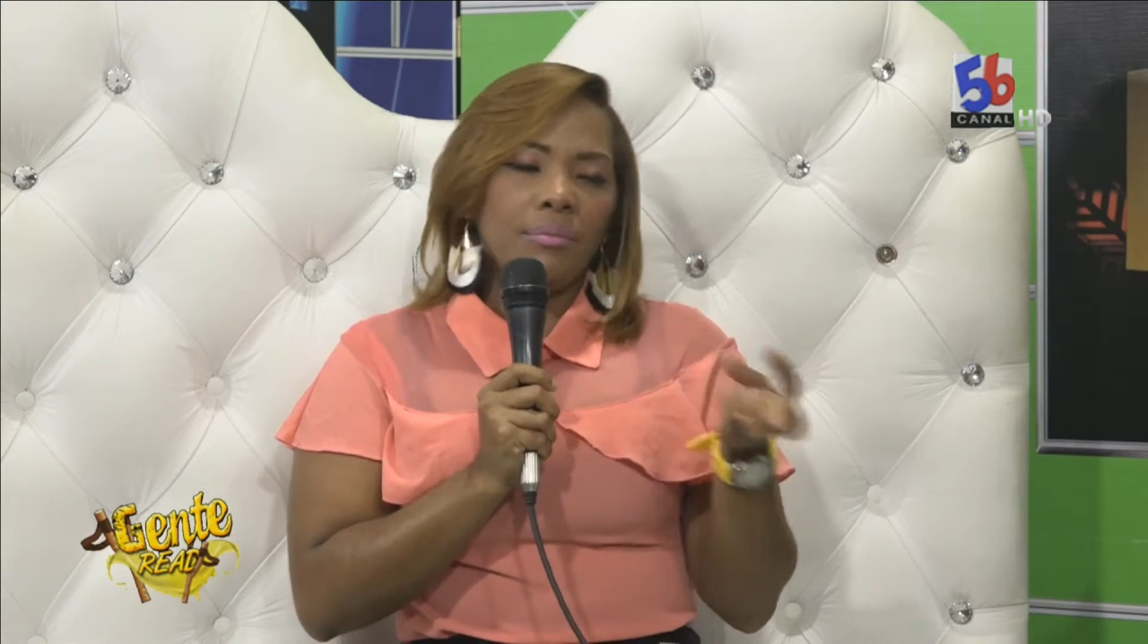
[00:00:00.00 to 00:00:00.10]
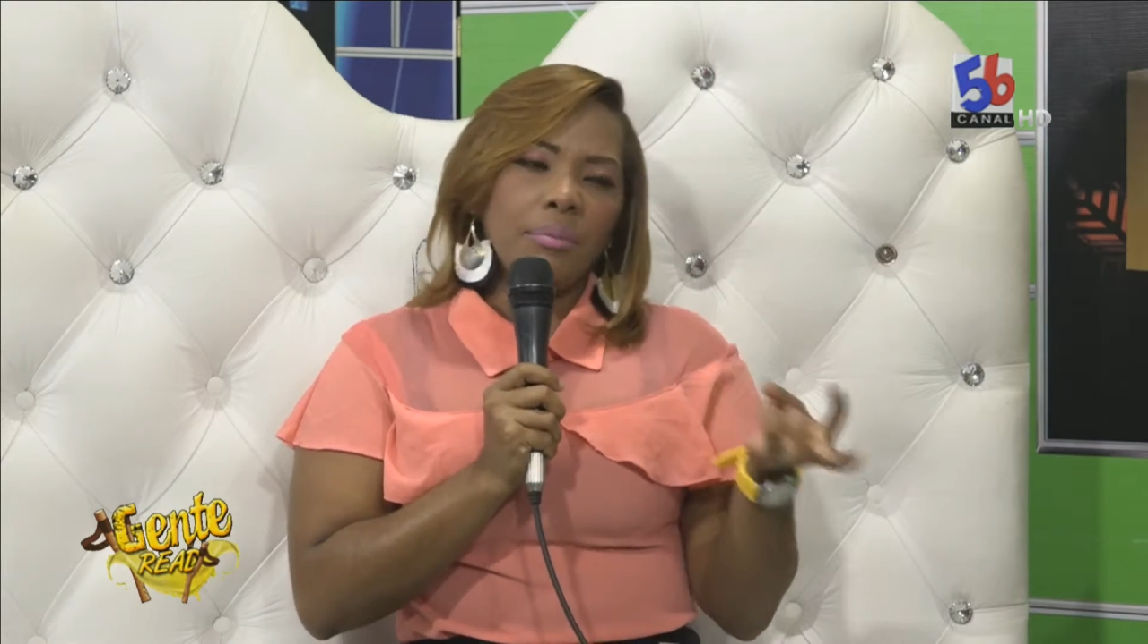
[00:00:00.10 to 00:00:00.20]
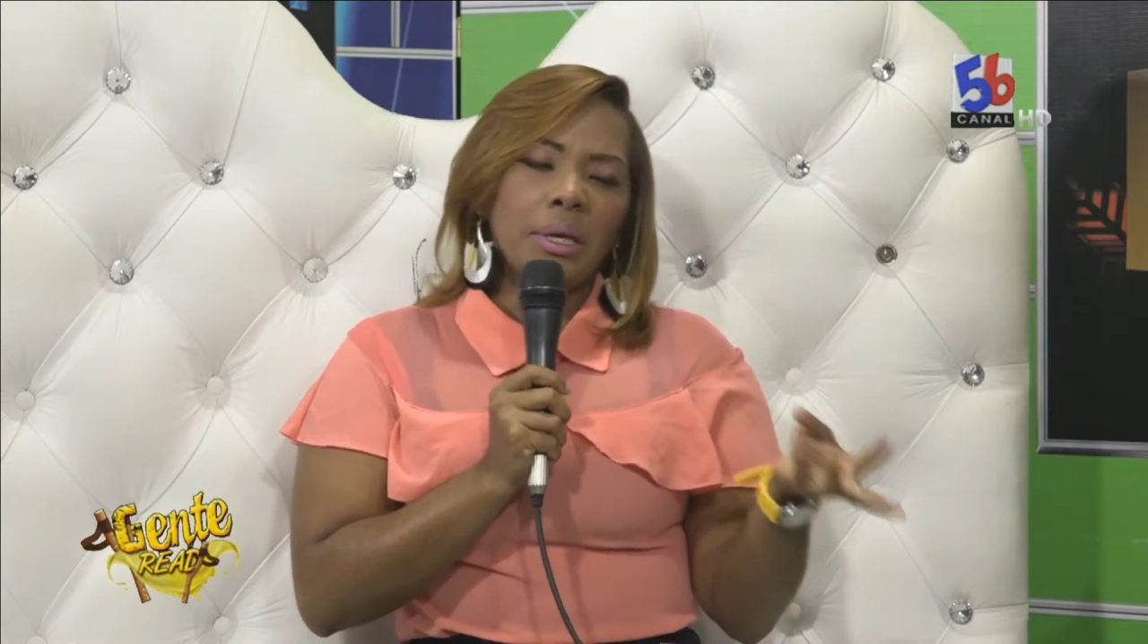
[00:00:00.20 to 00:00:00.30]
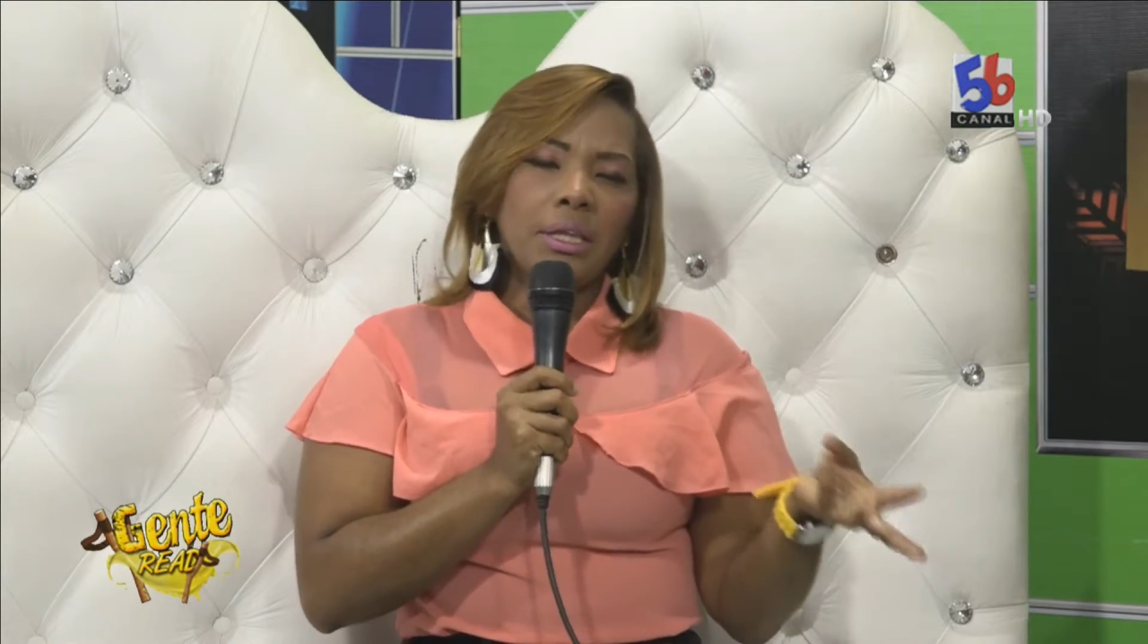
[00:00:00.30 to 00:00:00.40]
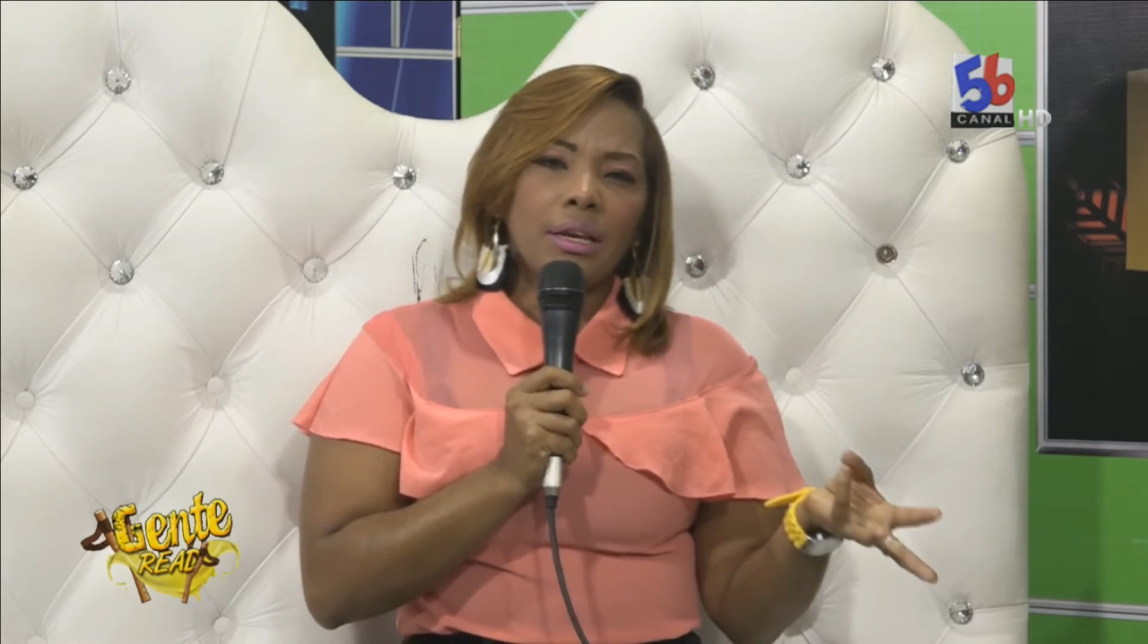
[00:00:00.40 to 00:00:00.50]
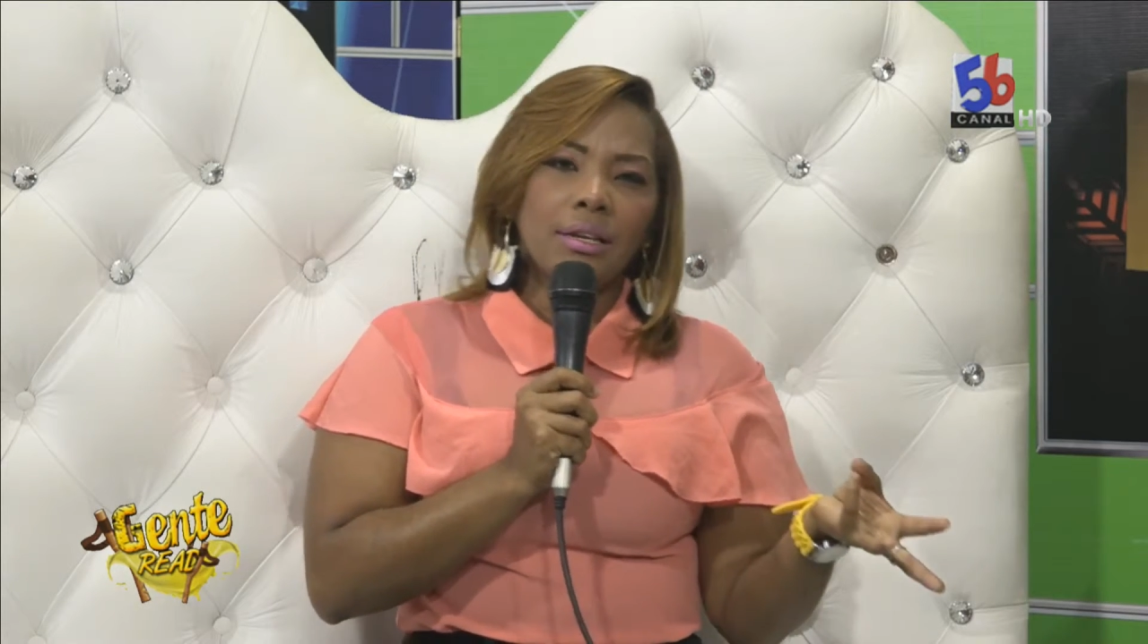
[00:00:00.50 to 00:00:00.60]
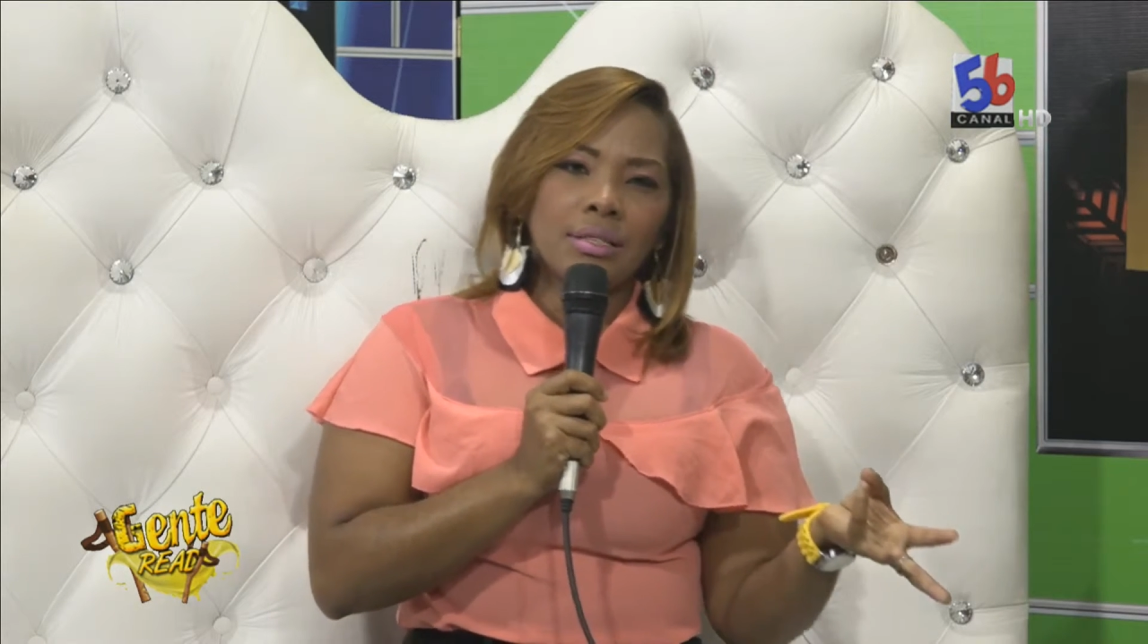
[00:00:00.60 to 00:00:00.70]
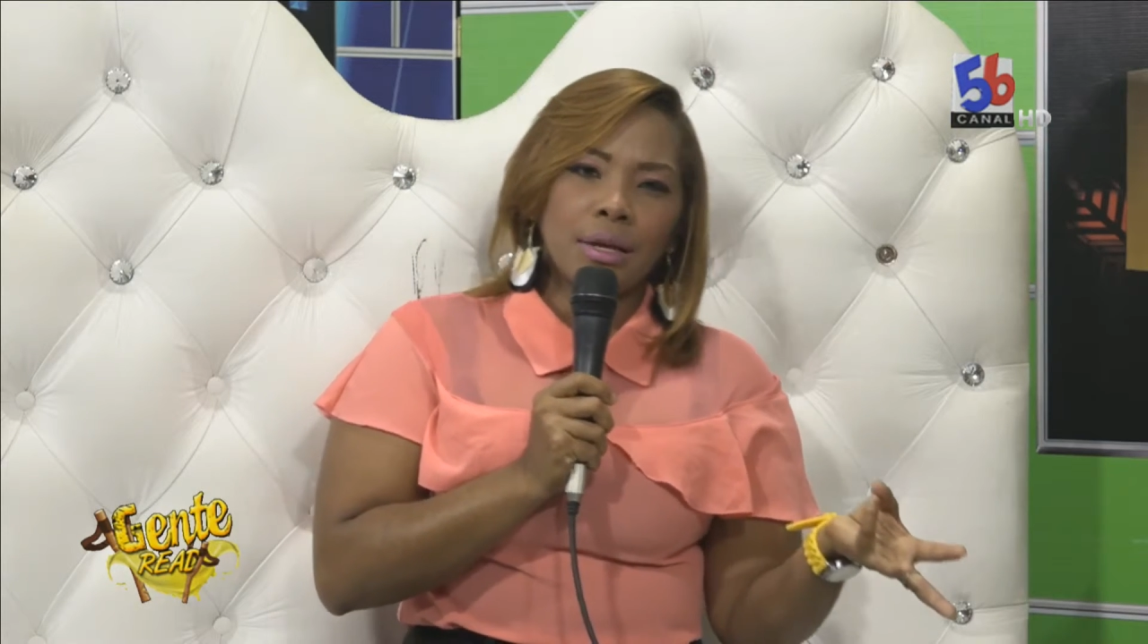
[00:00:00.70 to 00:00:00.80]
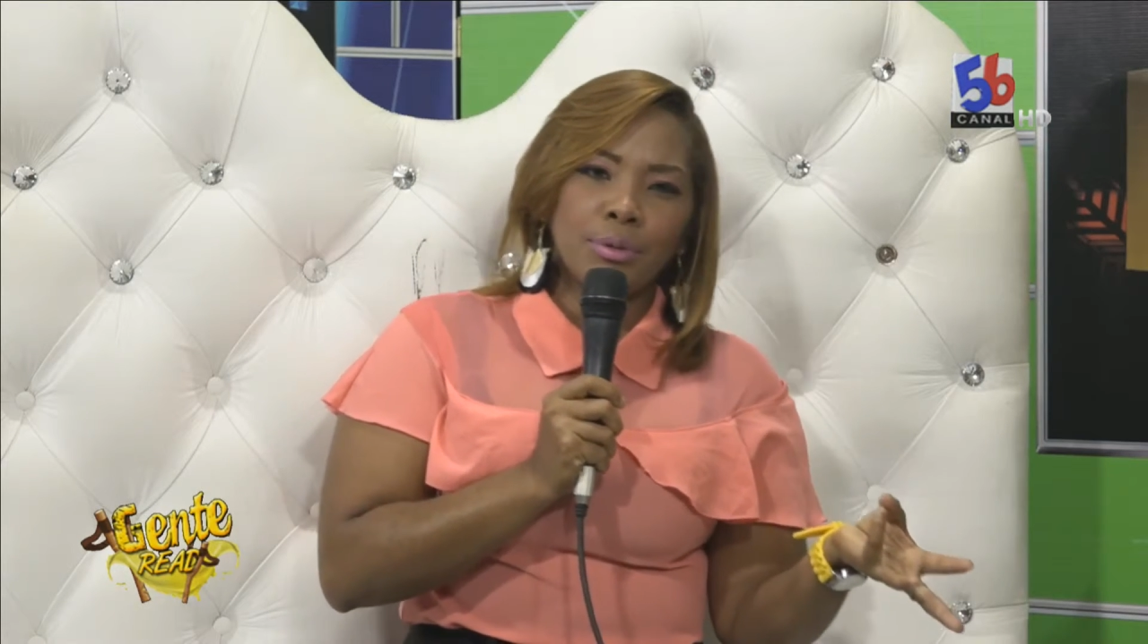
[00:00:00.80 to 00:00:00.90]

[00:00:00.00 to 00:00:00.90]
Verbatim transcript: Vienen las